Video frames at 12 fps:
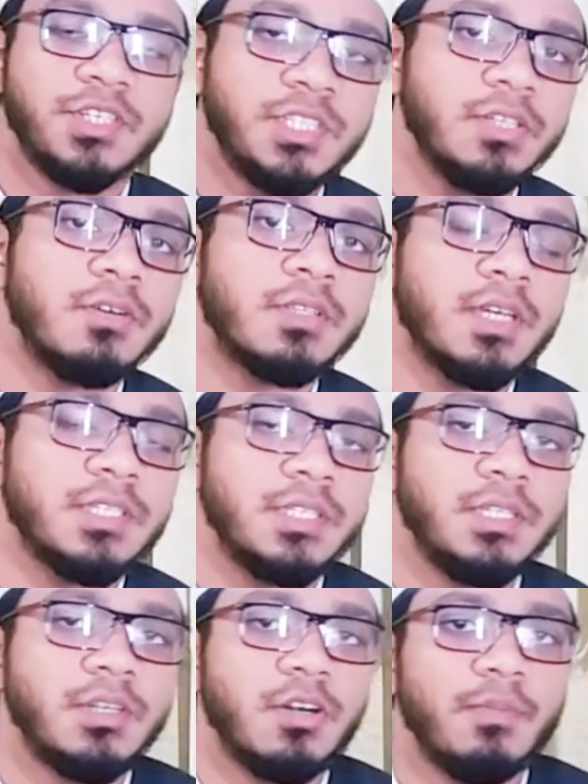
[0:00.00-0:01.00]
সৃষ্টিকর্তা
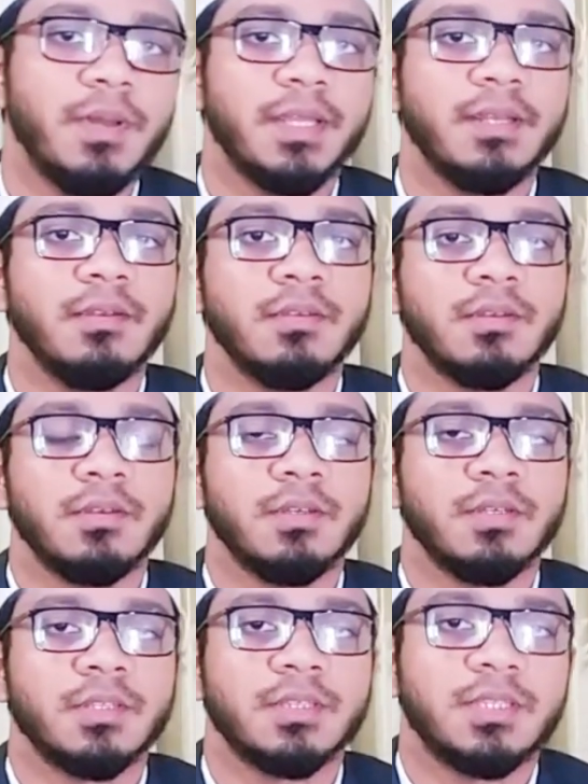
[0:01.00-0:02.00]
যিনি হবেন
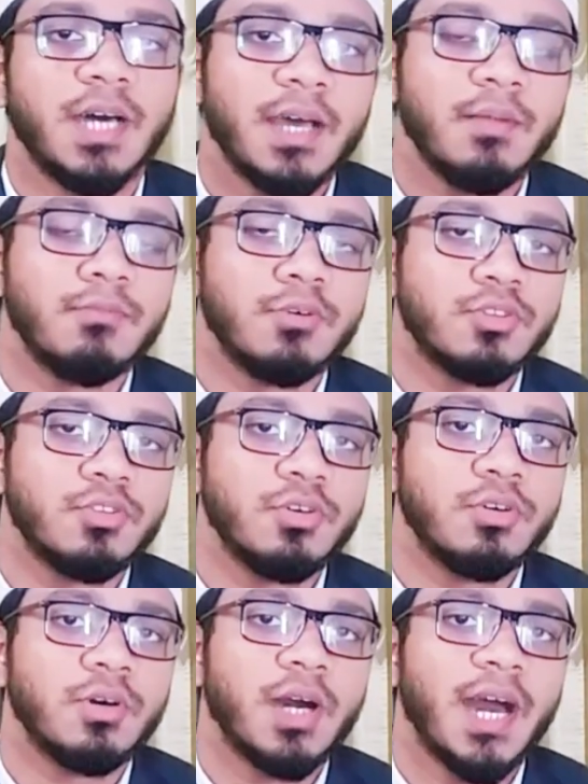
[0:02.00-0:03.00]
তার
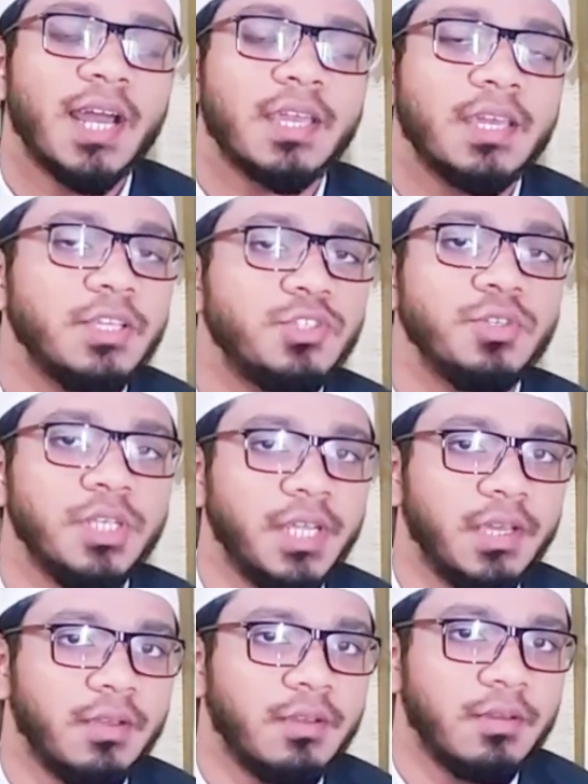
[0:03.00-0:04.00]
মতো আর কিছুই
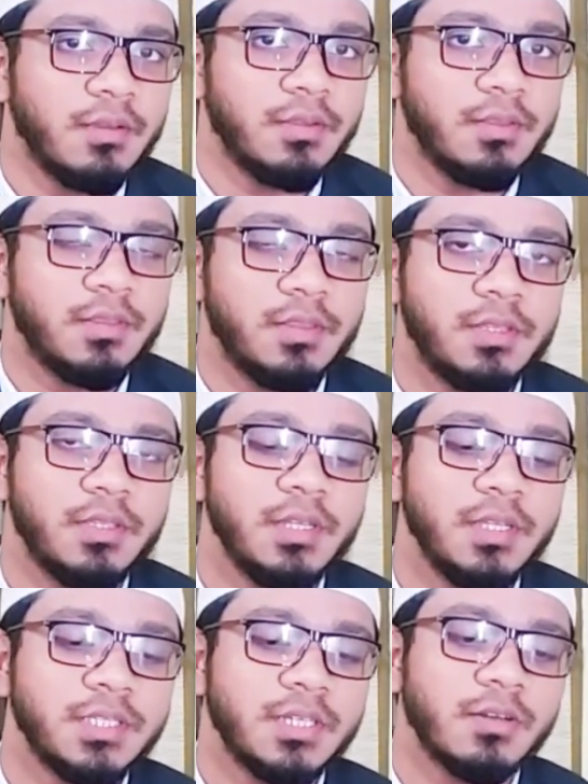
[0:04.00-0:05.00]
নেই
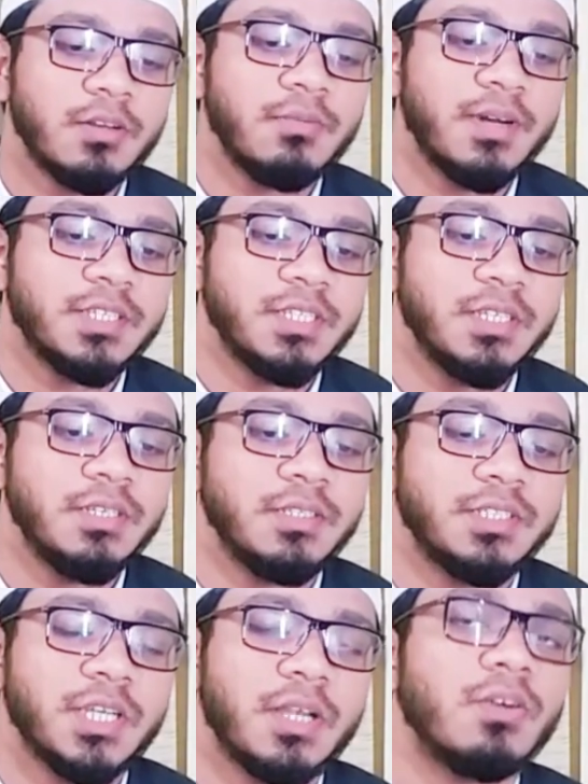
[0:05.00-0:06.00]
তিনি যেরকম আছেন
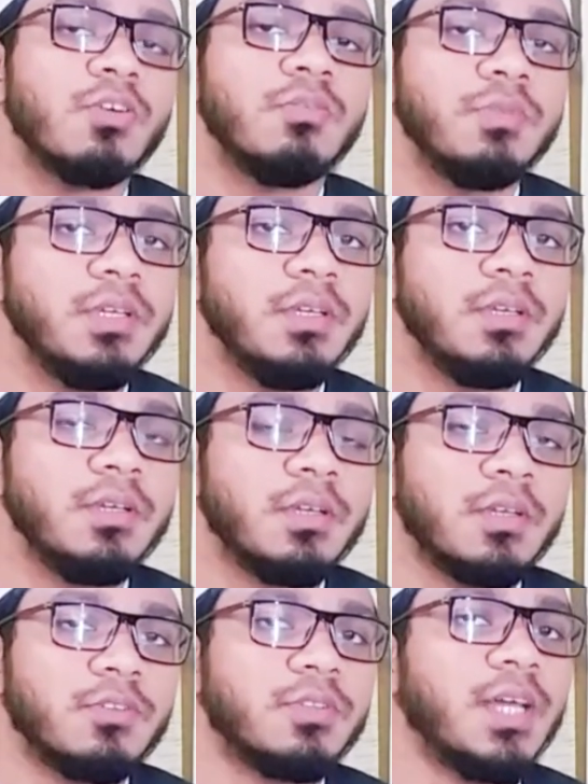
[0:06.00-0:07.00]
সেরকমই
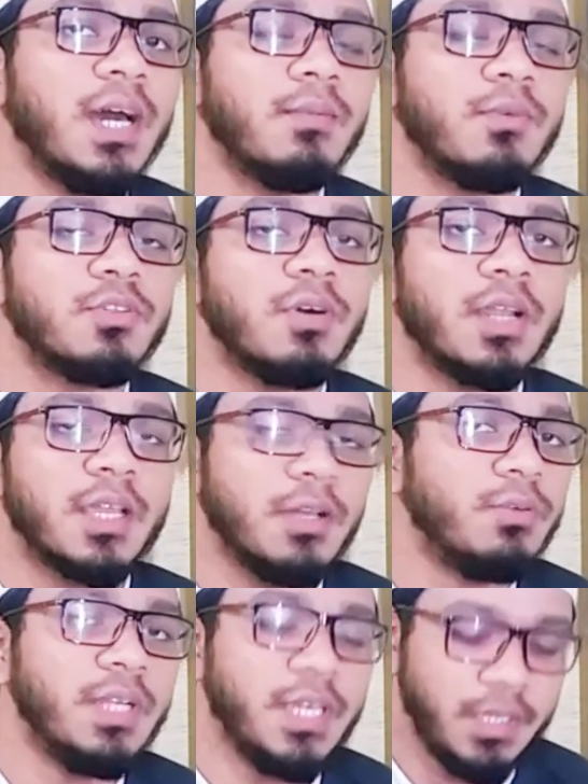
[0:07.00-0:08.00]
তার মতো আর
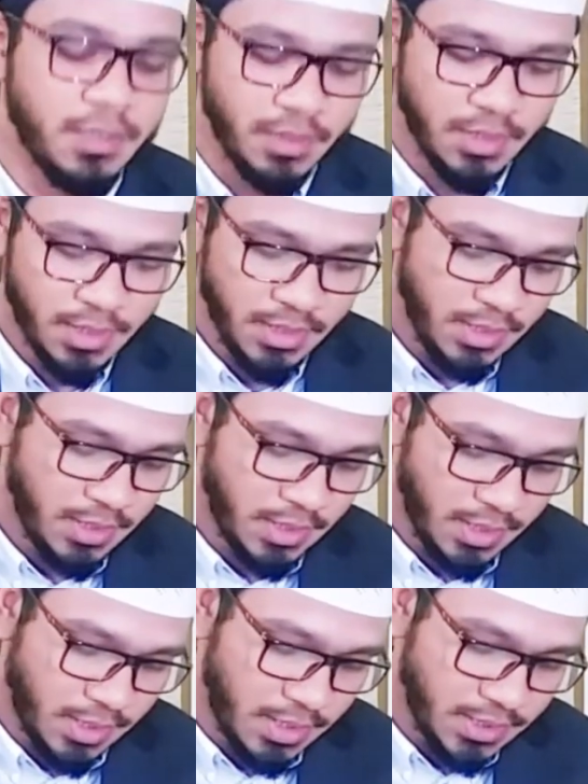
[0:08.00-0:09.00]
কেউ নেই
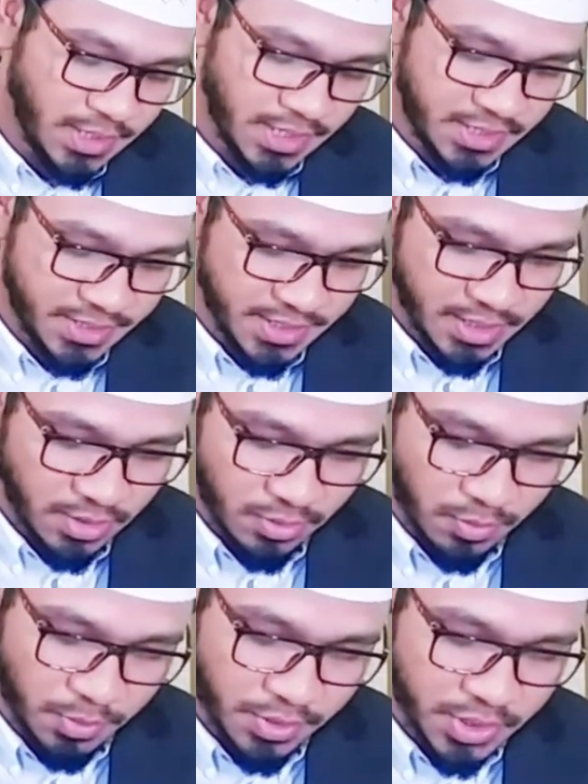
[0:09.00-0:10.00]
এটি আছে
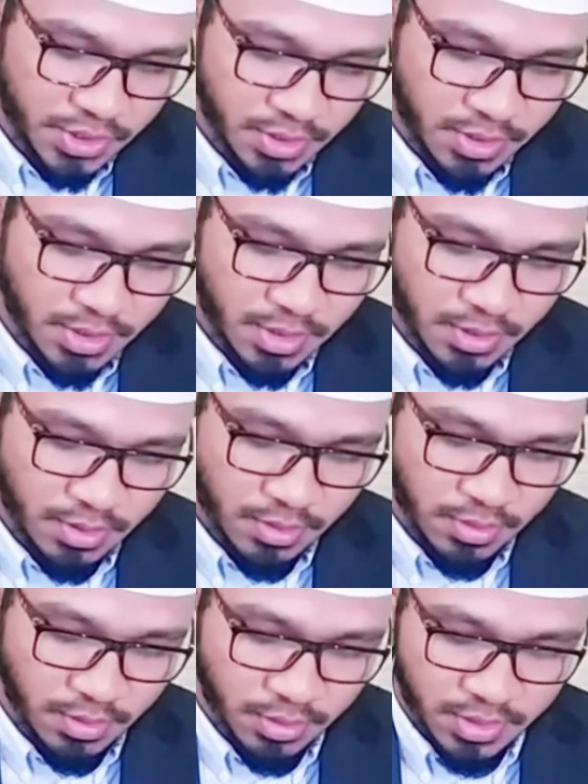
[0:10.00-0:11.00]
উপনিষদ
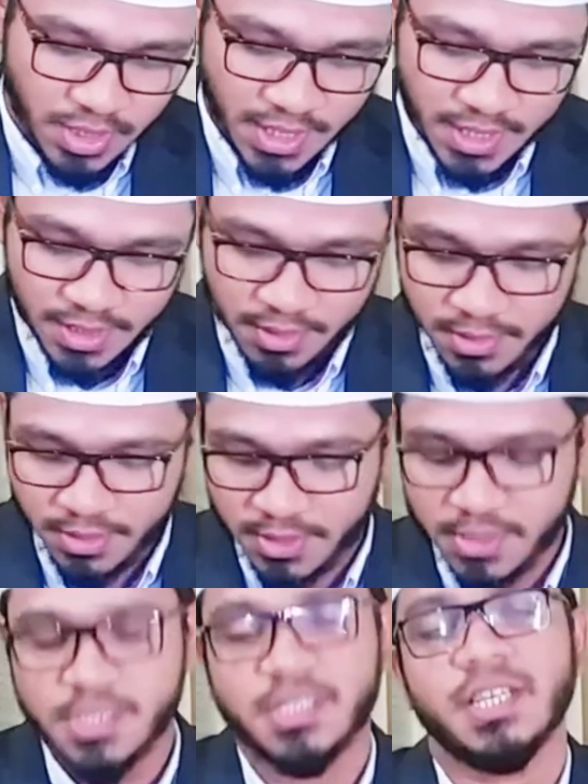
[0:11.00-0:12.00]
অধ্যায়
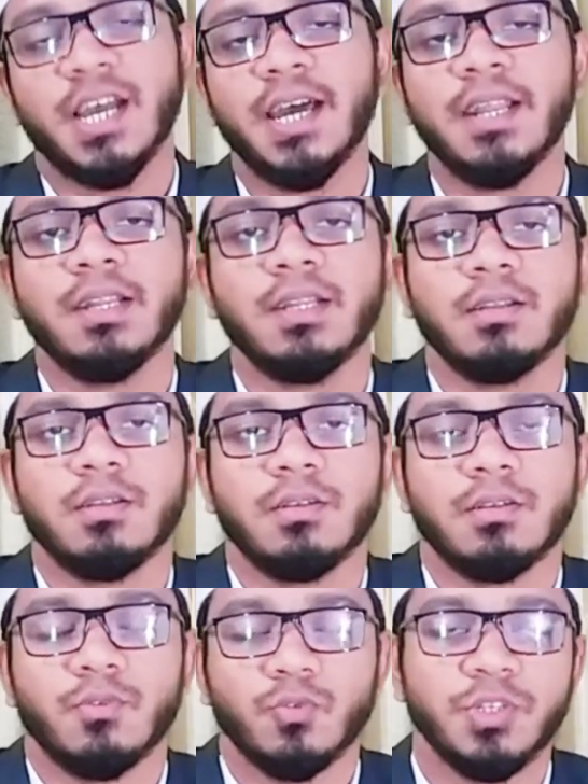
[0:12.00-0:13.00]
চার
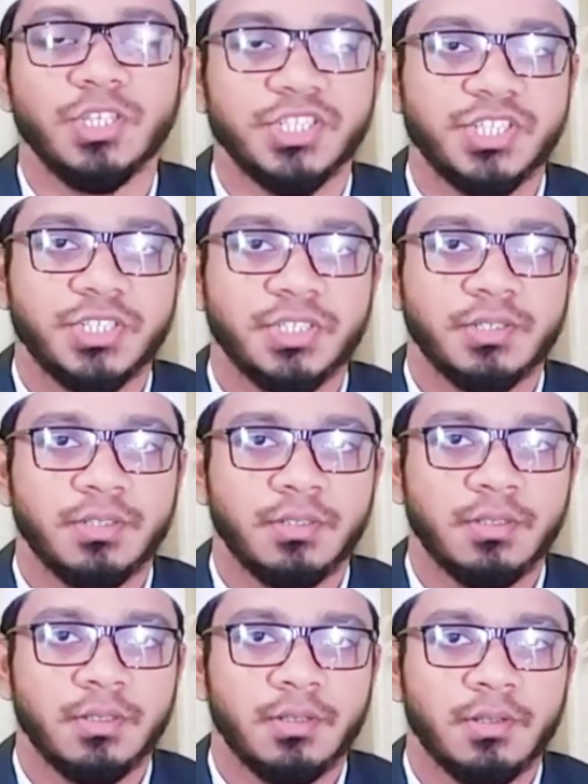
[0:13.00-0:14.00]
উনিশ
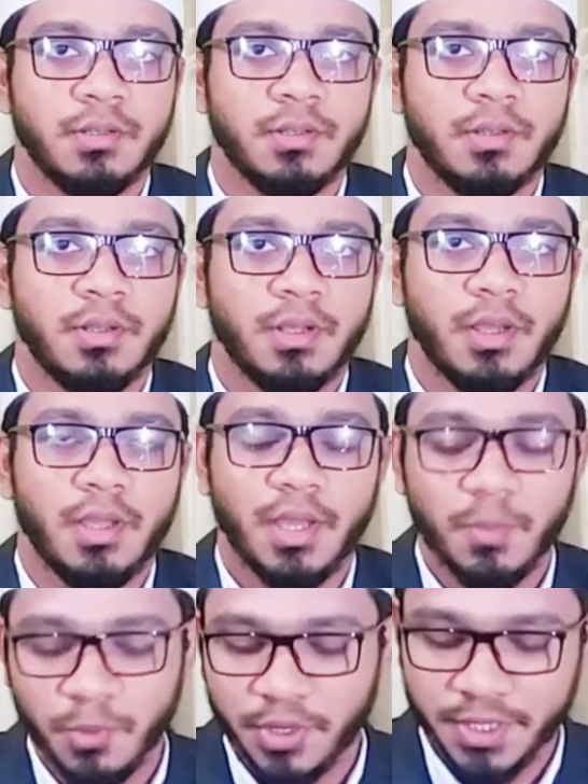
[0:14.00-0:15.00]

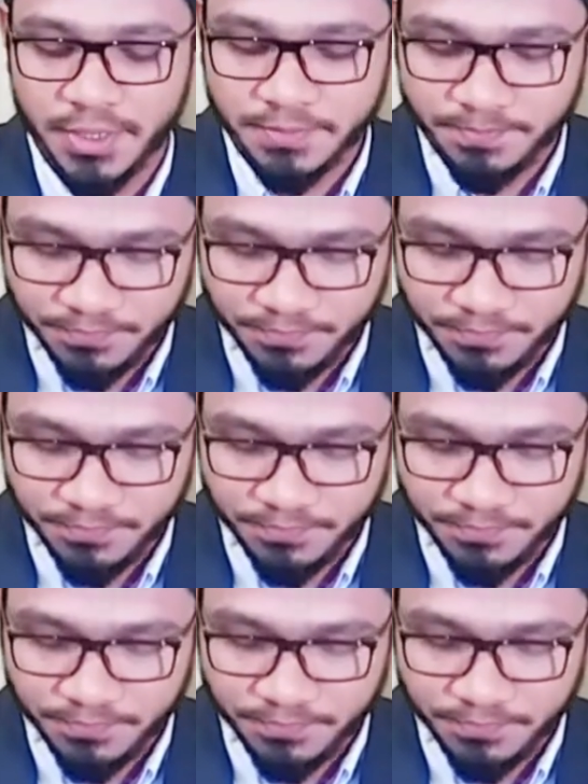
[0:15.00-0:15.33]
এরপরে